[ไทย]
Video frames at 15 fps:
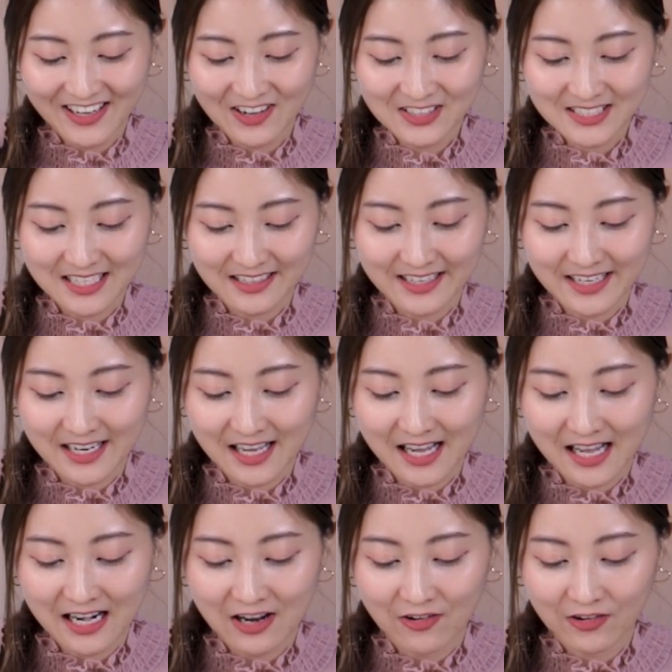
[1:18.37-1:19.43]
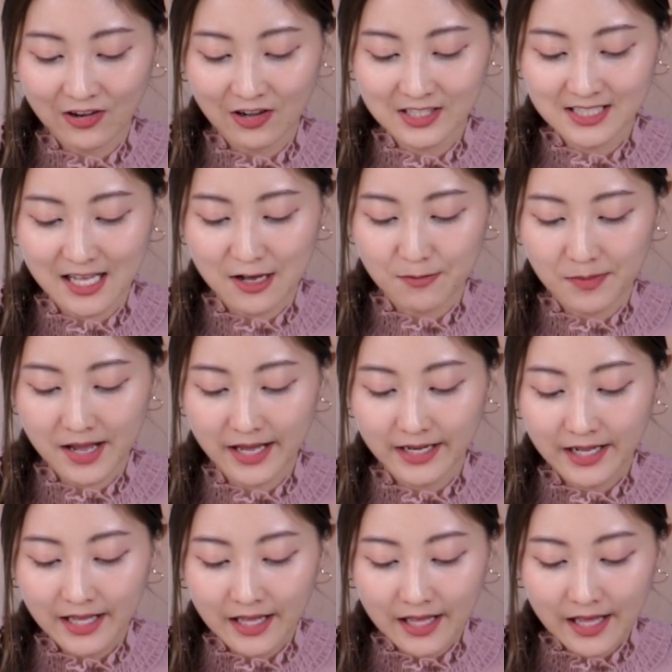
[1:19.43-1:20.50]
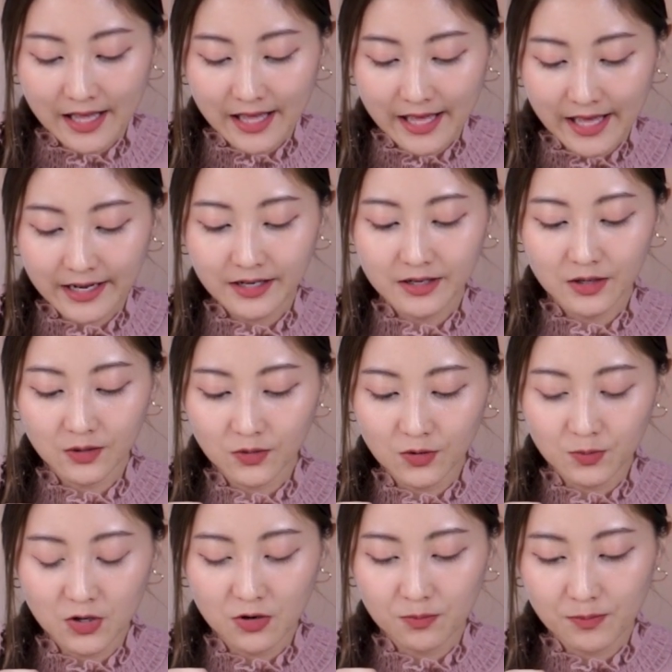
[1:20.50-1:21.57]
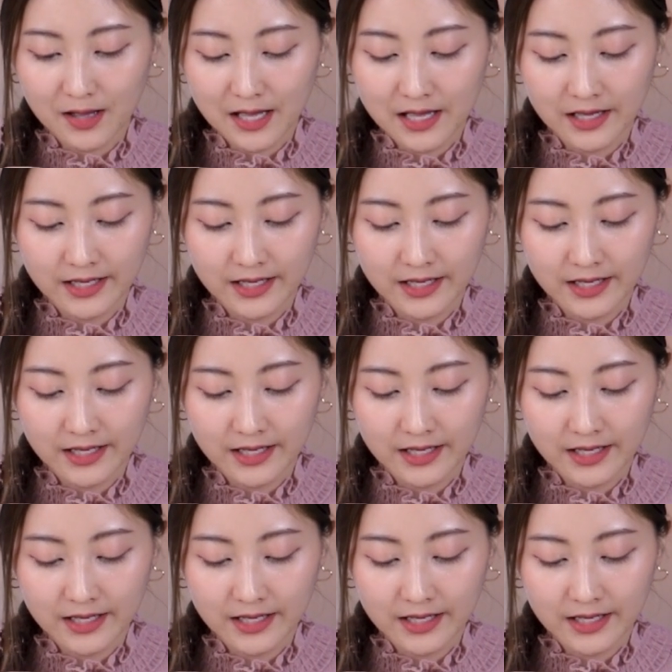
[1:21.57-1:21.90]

นอกจากนี้นะคะ เราก็สามารถแอดรูปลงไป